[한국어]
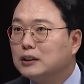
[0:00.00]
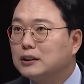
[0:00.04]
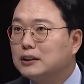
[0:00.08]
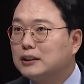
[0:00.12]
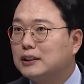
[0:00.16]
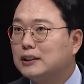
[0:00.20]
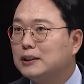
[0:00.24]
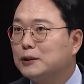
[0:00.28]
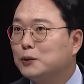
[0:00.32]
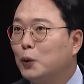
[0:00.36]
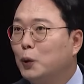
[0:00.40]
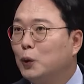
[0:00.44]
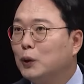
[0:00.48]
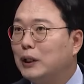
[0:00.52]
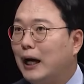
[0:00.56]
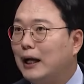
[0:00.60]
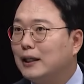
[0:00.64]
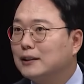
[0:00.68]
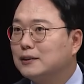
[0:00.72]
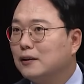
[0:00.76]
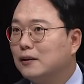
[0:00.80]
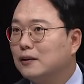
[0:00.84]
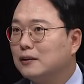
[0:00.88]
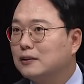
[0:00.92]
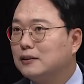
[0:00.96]
치고
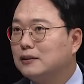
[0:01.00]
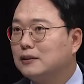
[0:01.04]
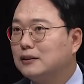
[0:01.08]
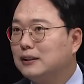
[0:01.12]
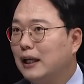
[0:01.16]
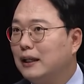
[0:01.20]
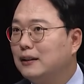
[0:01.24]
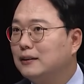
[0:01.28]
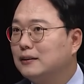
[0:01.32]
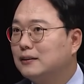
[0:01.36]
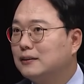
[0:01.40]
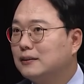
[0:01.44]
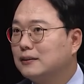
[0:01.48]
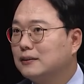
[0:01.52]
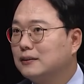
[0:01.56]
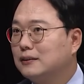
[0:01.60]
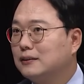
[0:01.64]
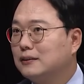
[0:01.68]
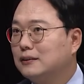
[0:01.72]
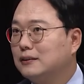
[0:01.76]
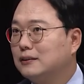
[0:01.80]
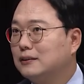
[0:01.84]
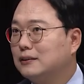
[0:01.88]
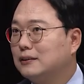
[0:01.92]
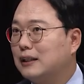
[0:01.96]
나서 그
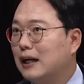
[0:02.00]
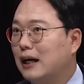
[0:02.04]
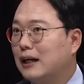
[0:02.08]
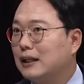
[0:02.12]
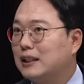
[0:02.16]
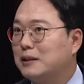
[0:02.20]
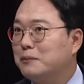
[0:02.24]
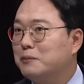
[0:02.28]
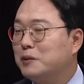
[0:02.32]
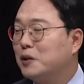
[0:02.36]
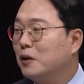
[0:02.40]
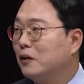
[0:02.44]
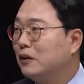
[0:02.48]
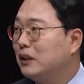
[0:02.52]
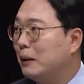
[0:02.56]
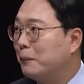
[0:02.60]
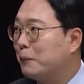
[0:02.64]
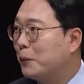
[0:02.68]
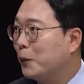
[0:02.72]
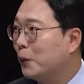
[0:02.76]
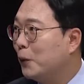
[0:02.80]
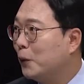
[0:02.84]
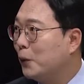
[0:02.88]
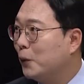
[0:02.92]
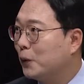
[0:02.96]
텐트가 김기현
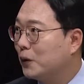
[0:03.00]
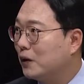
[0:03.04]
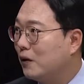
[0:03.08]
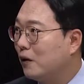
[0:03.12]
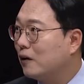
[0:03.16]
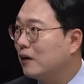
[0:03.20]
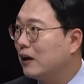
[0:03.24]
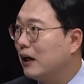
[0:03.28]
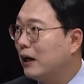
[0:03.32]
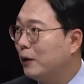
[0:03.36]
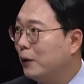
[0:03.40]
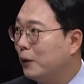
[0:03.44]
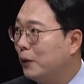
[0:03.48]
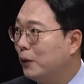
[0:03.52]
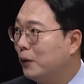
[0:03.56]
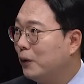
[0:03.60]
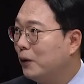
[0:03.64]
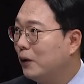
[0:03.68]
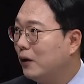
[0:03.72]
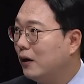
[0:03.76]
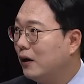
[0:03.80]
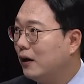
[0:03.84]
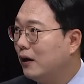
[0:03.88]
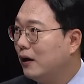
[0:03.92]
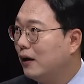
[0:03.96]
대표 걸까요?
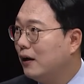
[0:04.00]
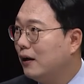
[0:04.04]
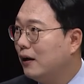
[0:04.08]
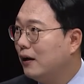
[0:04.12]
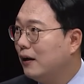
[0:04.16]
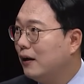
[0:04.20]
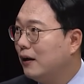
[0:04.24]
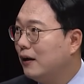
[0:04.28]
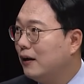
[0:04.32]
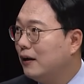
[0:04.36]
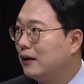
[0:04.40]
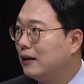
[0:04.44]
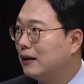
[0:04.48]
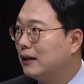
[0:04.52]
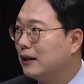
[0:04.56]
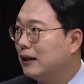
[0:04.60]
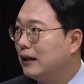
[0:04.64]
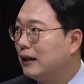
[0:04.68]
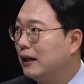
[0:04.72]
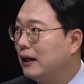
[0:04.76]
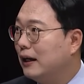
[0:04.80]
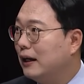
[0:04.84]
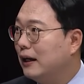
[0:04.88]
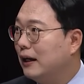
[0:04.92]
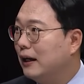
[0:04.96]
예. 어,
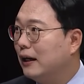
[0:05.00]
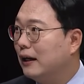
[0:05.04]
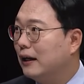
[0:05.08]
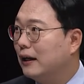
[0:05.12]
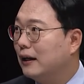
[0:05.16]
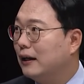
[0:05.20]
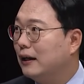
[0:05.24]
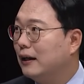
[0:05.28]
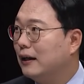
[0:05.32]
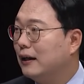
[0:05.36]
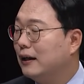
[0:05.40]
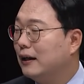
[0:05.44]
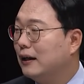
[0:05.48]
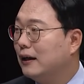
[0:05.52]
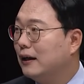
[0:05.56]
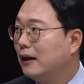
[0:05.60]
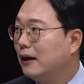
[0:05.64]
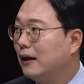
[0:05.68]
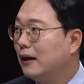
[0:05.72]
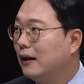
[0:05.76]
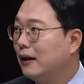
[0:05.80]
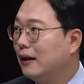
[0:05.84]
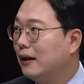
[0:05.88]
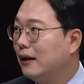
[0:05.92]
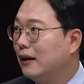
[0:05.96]
네. 그 예. 텐트 안에
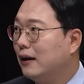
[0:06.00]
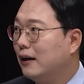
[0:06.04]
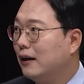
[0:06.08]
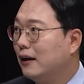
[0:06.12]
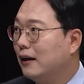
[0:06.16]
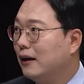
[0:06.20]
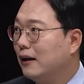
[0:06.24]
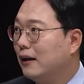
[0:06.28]
김기현 대표는